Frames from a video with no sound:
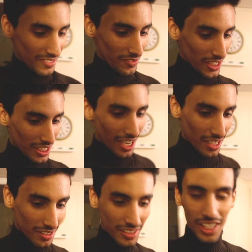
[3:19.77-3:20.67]

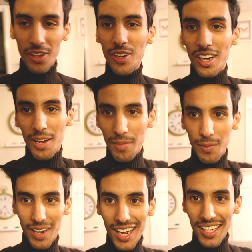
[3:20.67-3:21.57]
فجاه كان يروح
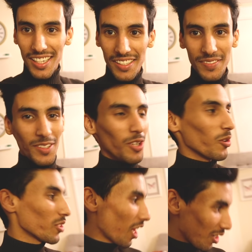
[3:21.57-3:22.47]
الحمام الاخ
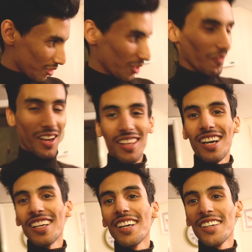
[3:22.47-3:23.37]
وطلع الصوت مره
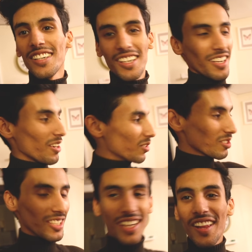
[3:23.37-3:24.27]
ثانيه اللي هو
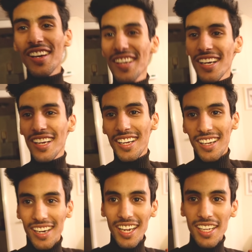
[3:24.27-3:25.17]
الصوت هذا
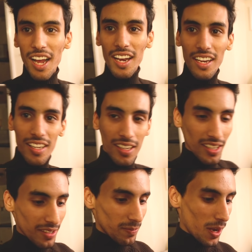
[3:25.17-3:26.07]
راح قال
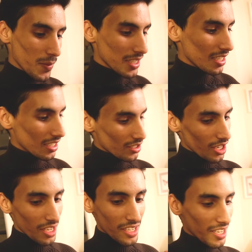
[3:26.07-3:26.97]
آه، محمد ايش
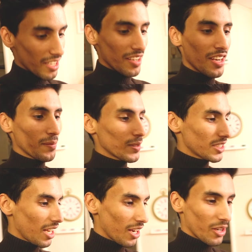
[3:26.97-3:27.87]
رايك ننام
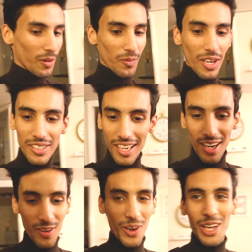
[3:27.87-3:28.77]
بالصاله اليوم والله الصاله حلوه